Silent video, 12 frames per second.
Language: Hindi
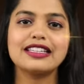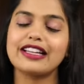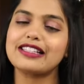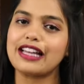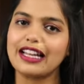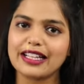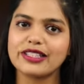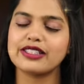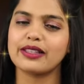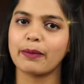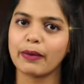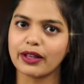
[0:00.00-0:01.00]
ये सारी
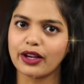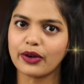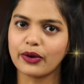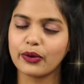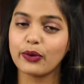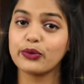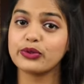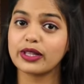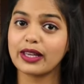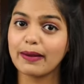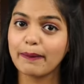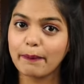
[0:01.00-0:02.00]
चीज़ें पता करो
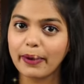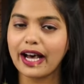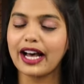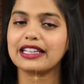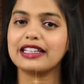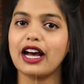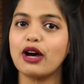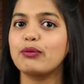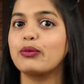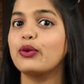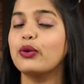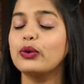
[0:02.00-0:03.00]
उसके बाद
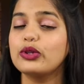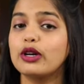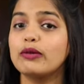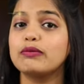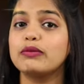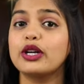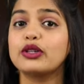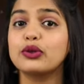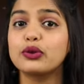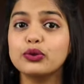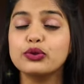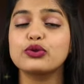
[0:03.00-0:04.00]
आपको नंबर
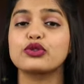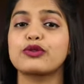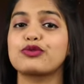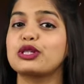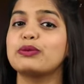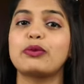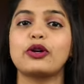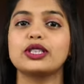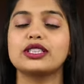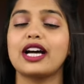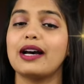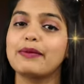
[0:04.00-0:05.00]
टू जो सबसे
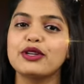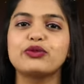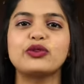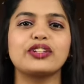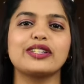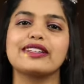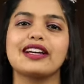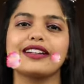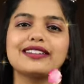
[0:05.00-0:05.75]
इम्पोर्टेंट काम है वो करना